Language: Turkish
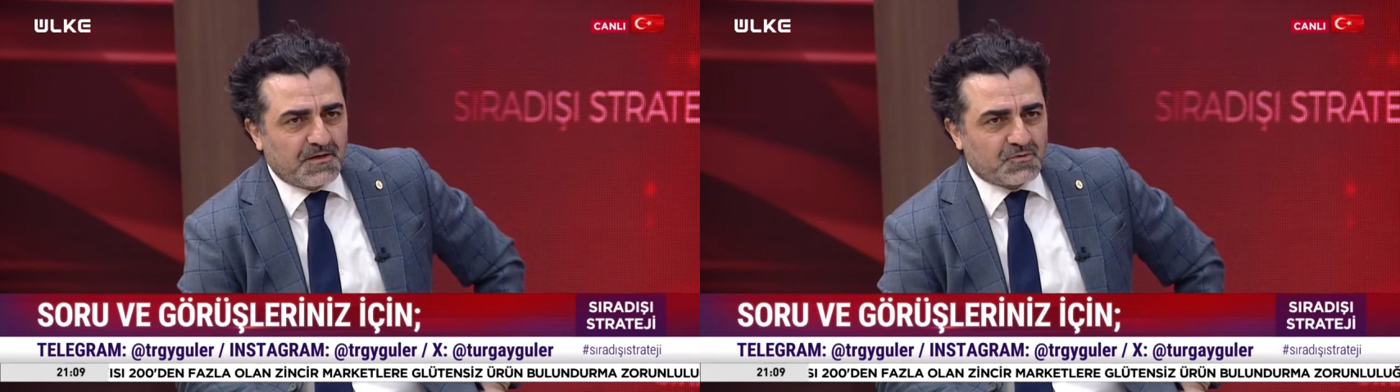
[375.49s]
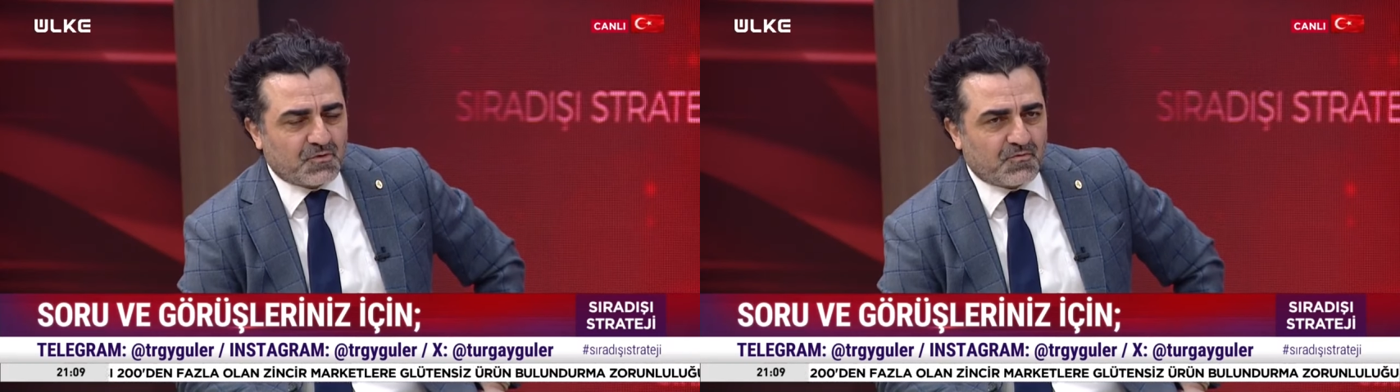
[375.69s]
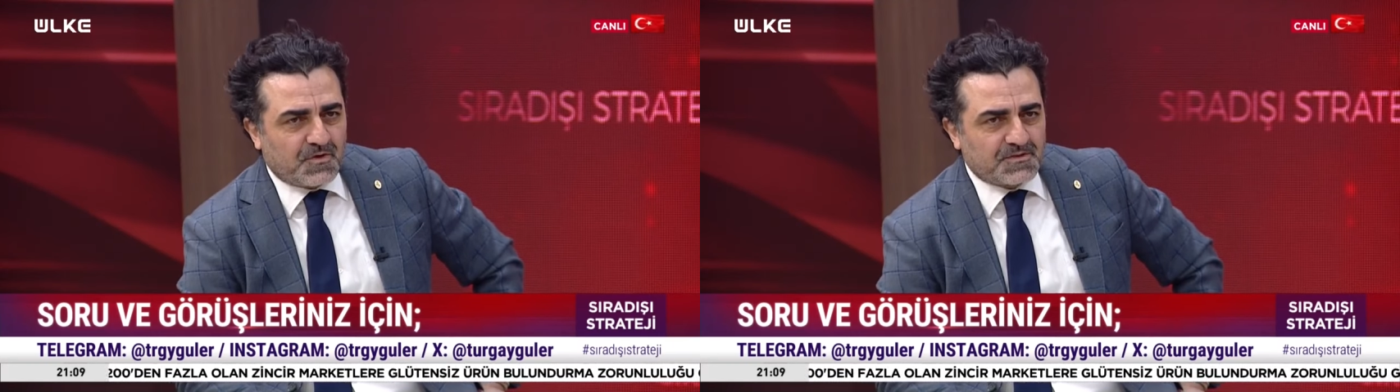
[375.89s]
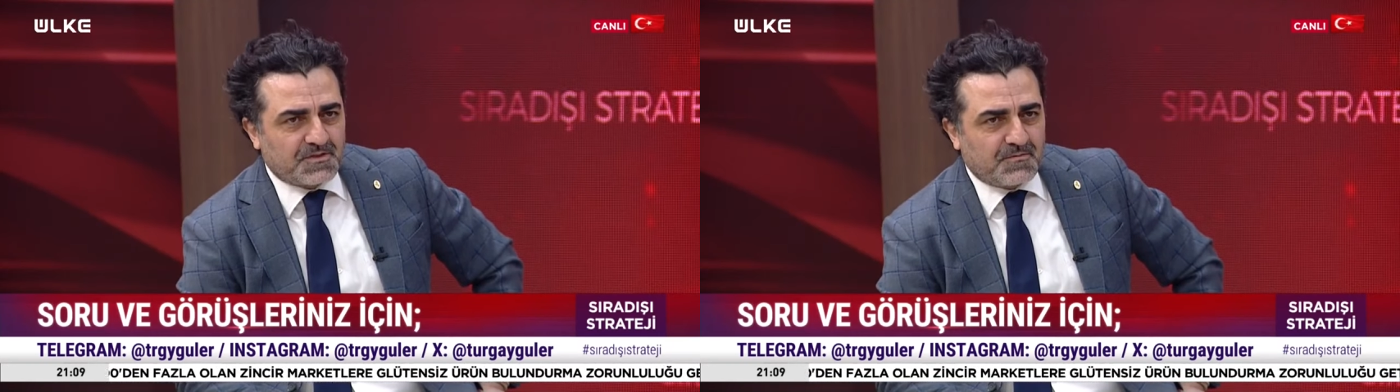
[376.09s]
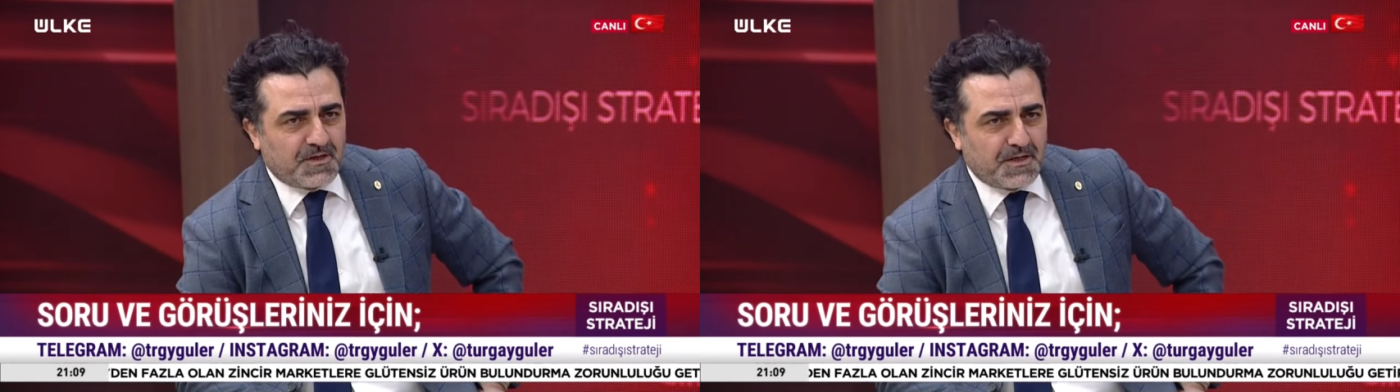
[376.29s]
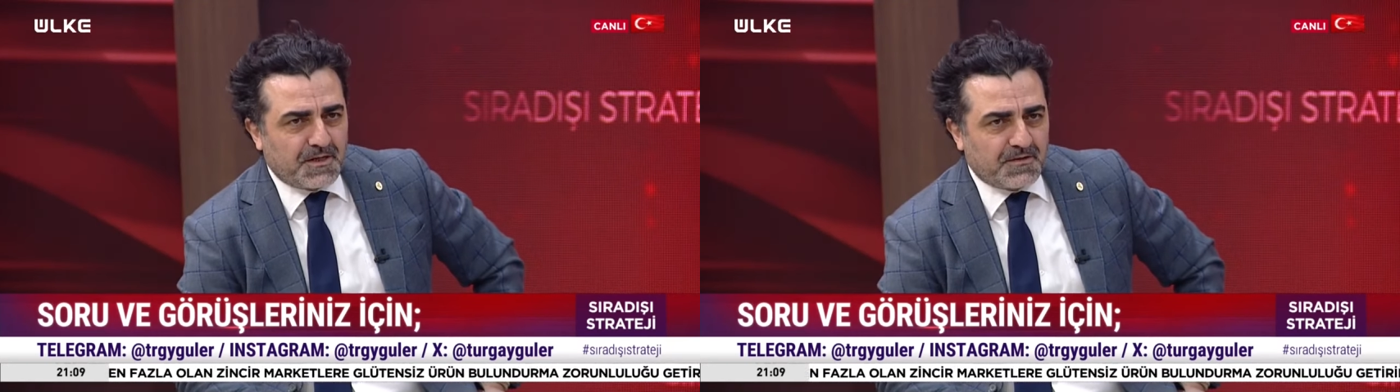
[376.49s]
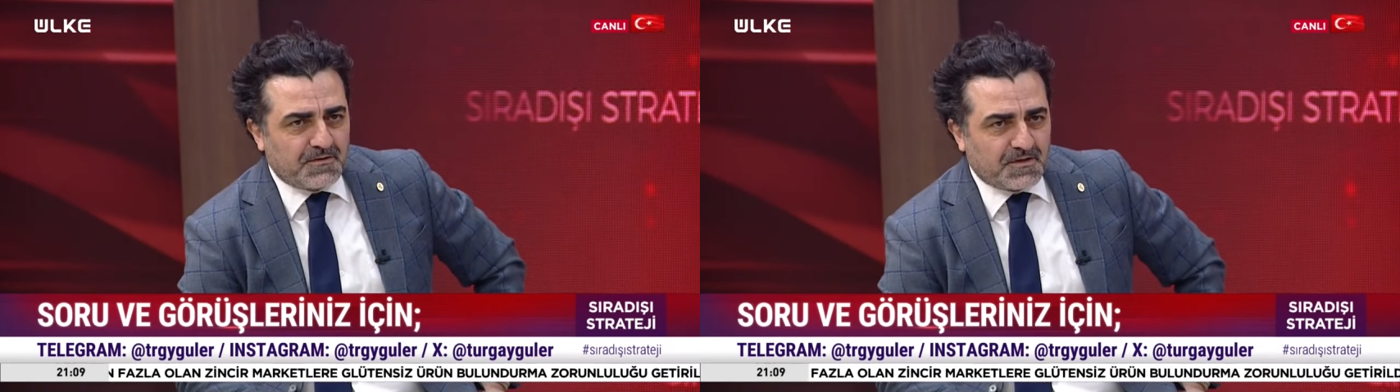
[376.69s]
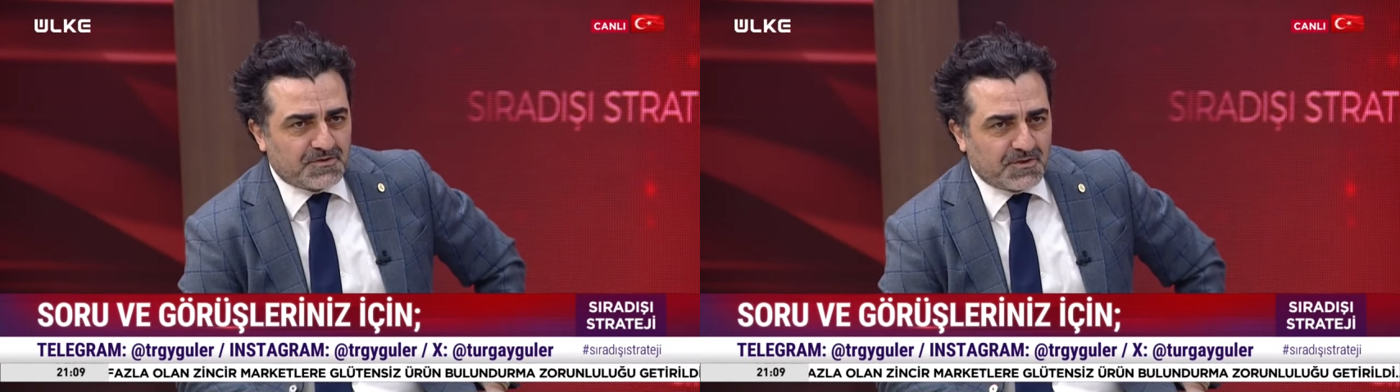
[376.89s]
çok fazla da bahaneye
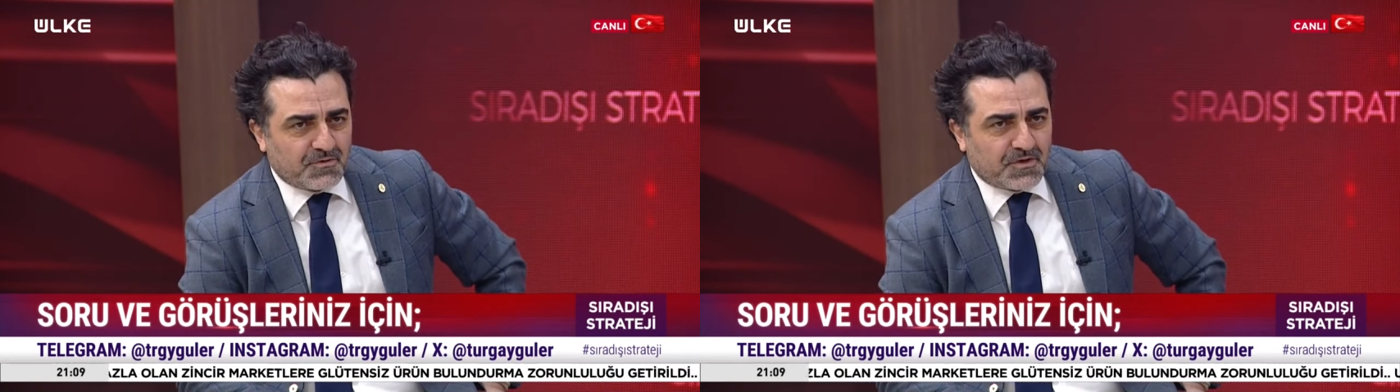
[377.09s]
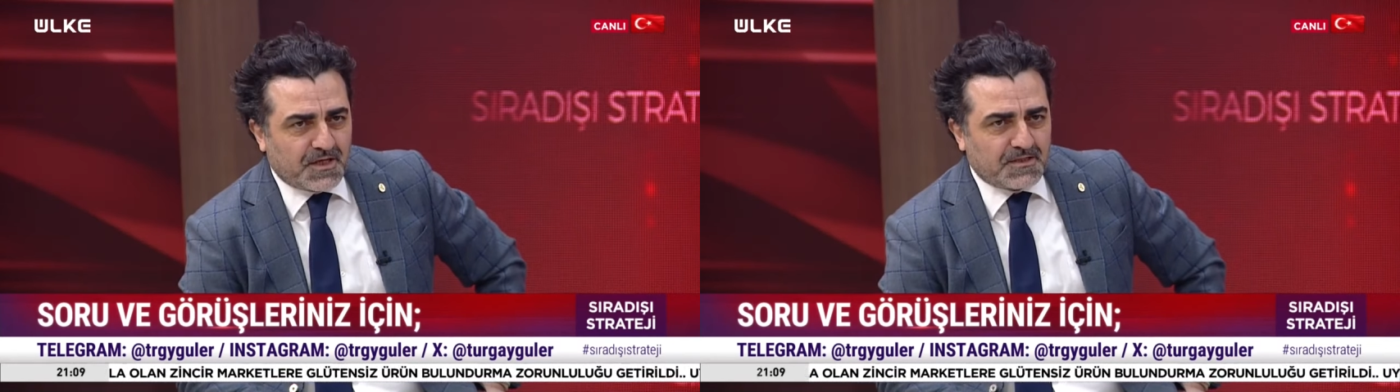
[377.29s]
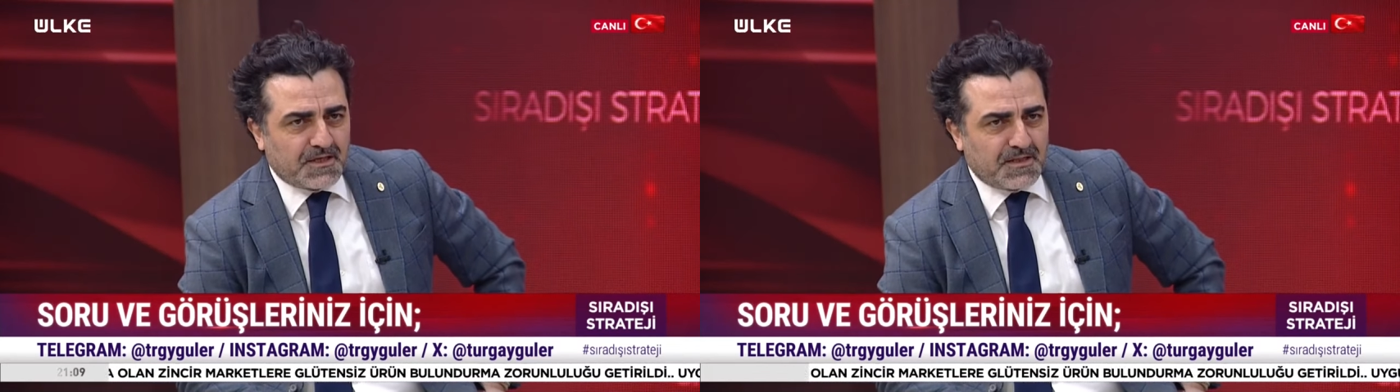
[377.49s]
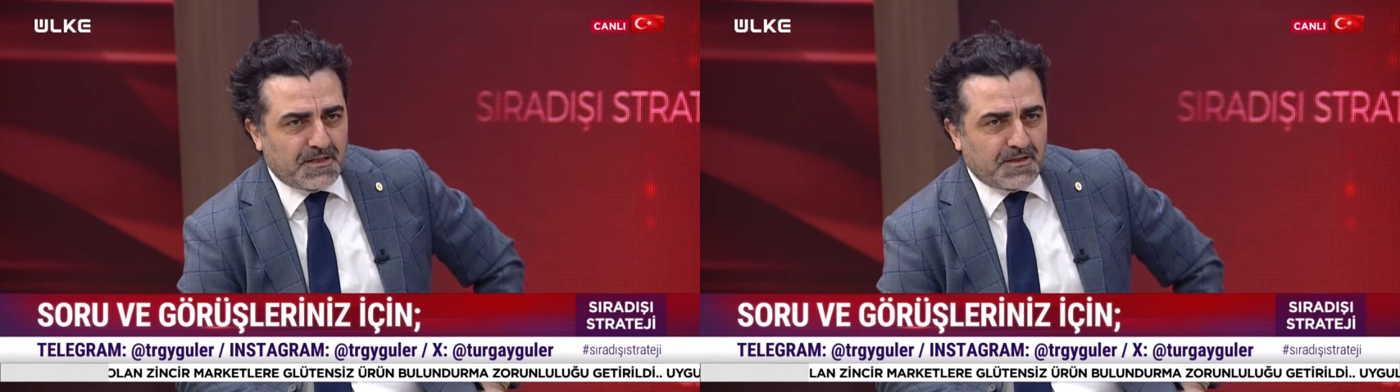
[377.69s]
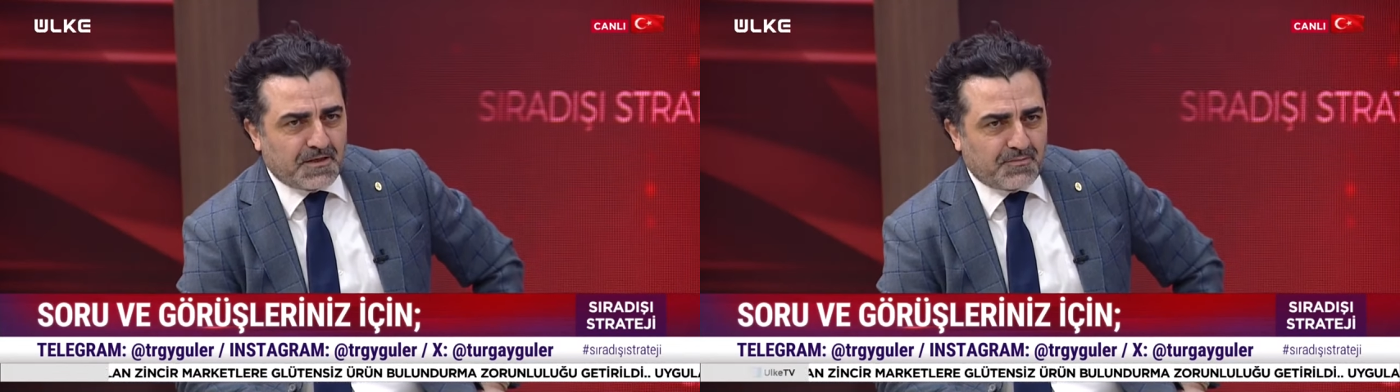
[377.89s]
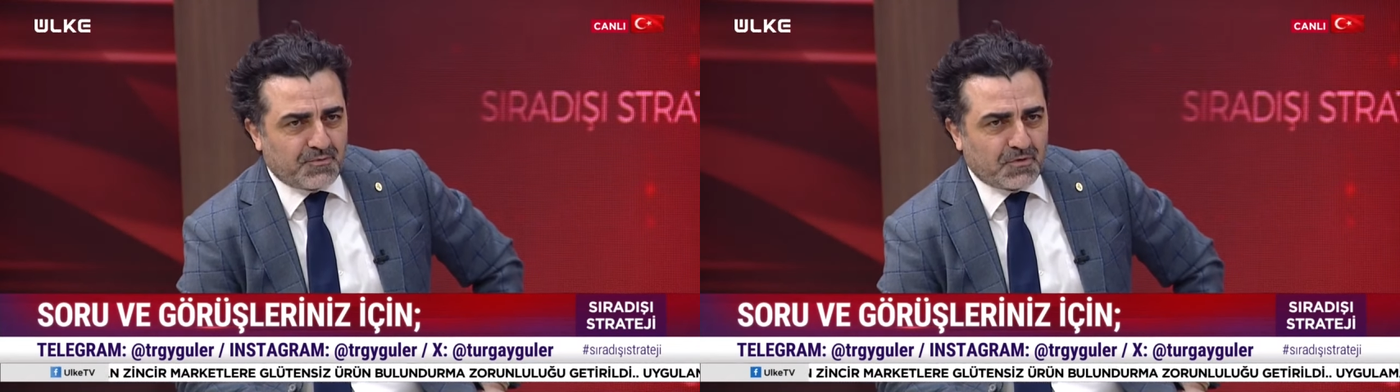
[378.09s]
ihtiyaçları yok. Kendi kendilerine de yapıyorlar.